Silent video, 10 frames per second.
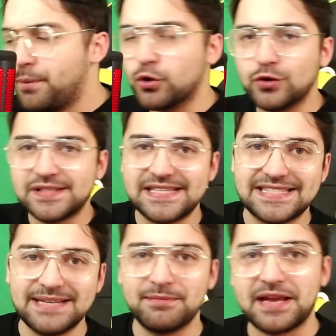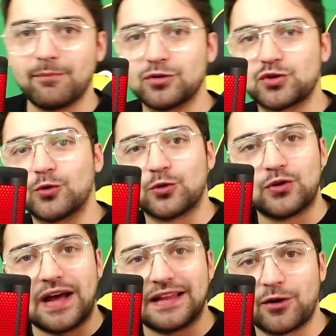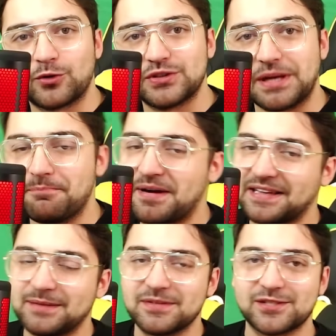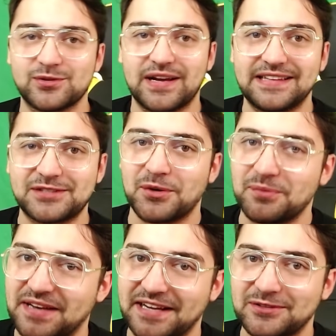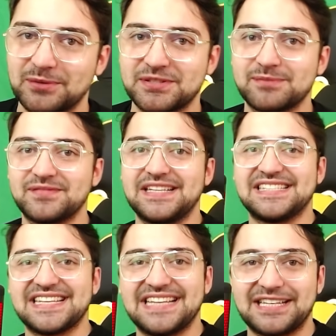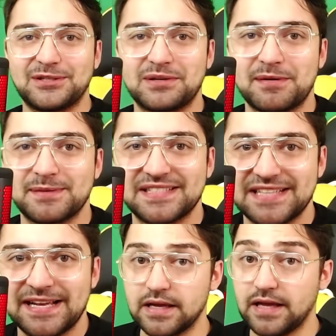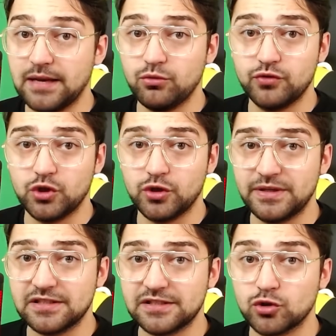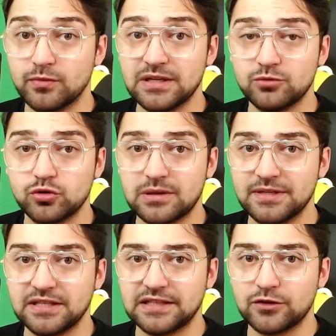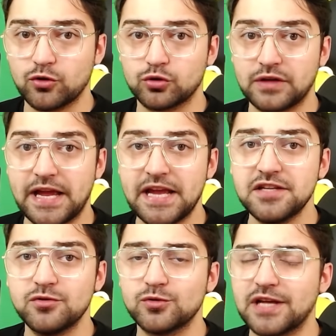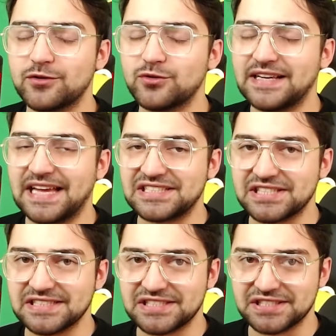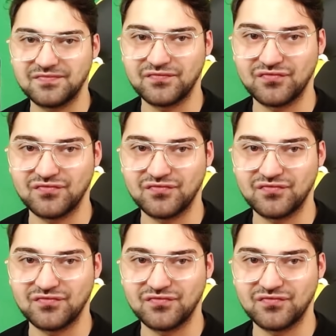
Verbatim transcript: Bugün sizlerin bana atmış olduğu rüyaları okuyacağım. Bakalım nasıl rüyalar çok merak ediyorum. Şimdiden iyi seyirler diliyorum hepinize. Eğer bu videoyu beğenirsen umarım şu zamana kadar gördüğüm en güzel rüya gerçekleşir.